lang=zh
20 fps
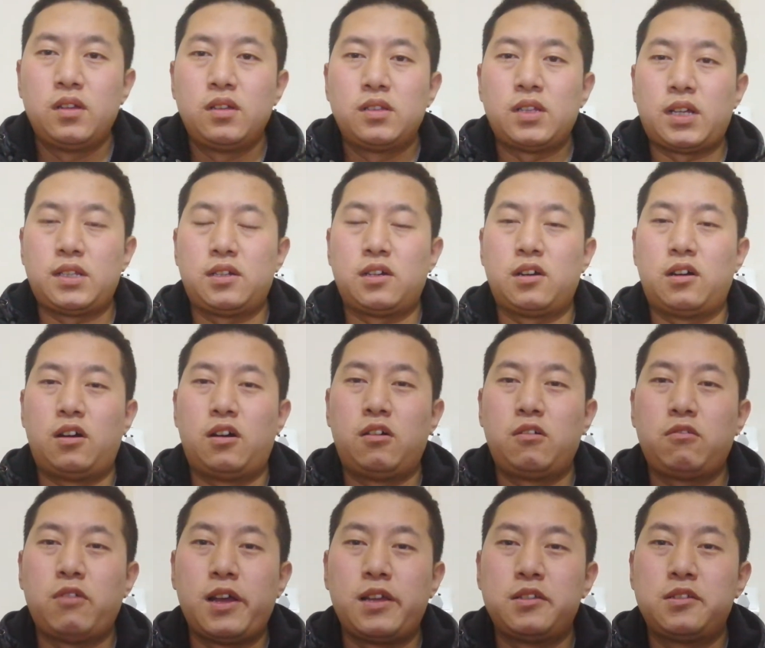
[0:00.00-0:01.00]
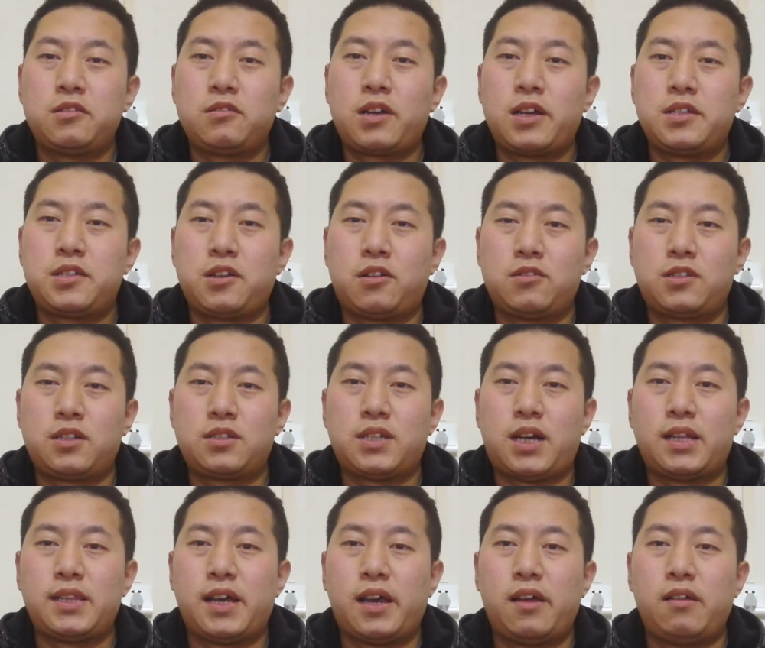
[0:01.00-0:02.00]
大家好，欢迎收看小生
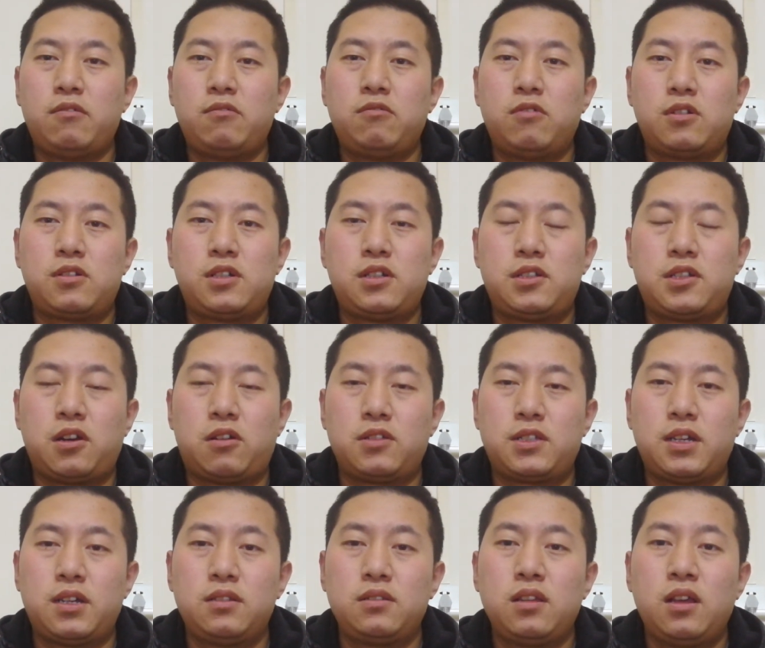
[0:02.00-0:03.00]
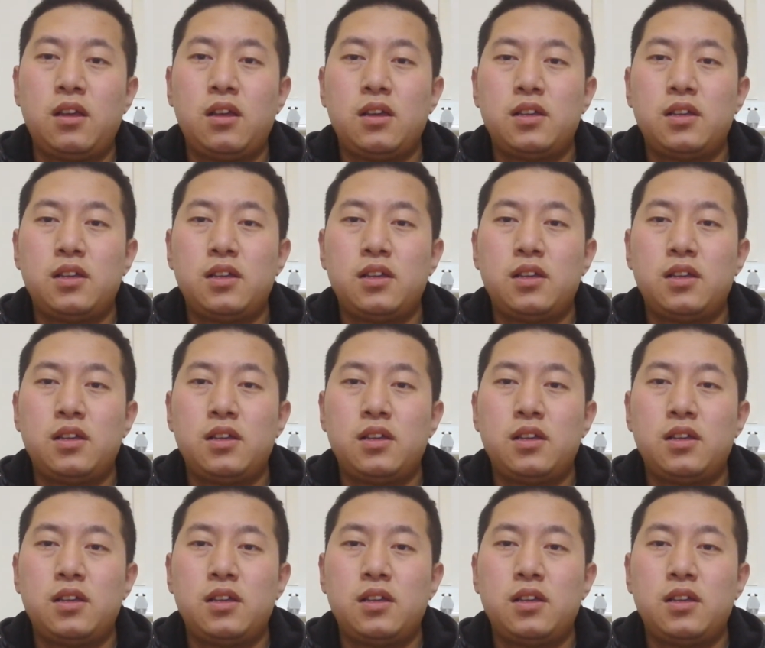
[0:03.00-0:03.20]
杂谈，我是小生，